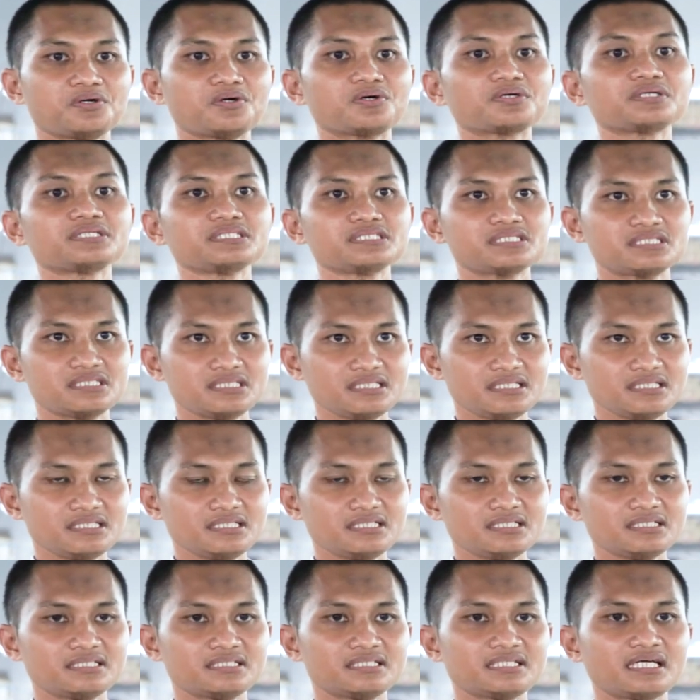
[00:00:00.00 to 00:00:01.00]

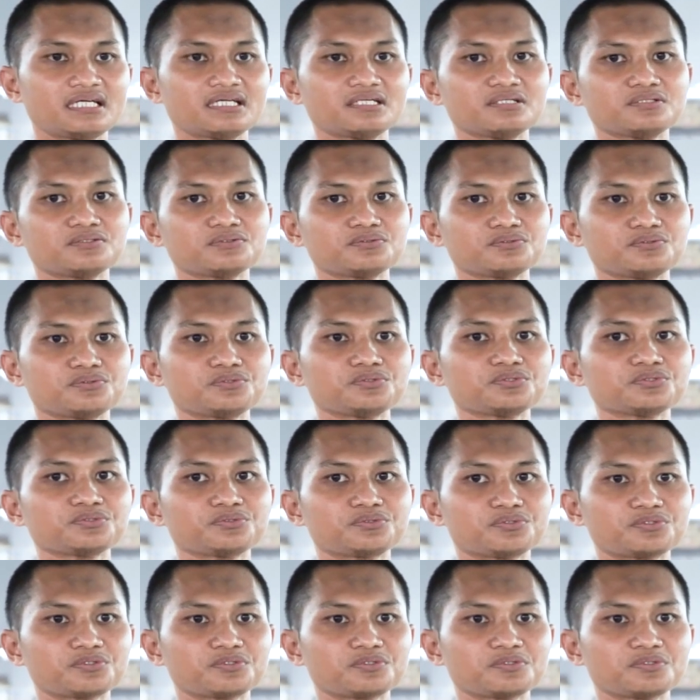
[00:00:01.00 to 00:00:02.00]
kondisi dan
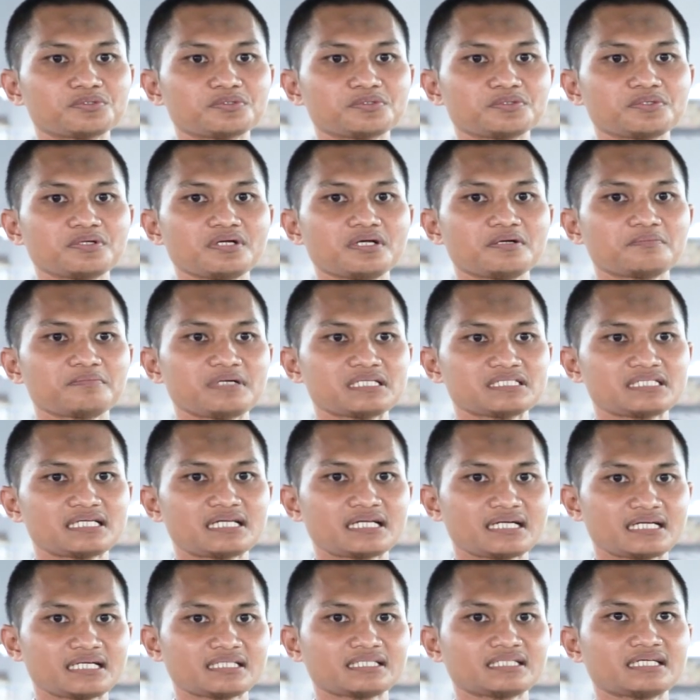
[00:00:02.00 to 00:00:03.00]
kultur
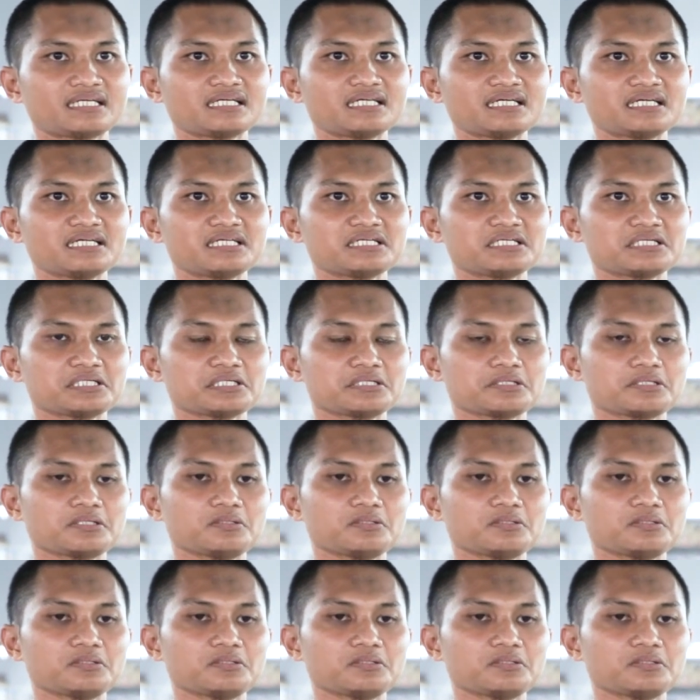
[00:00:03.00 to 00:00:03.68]
masyarakat karena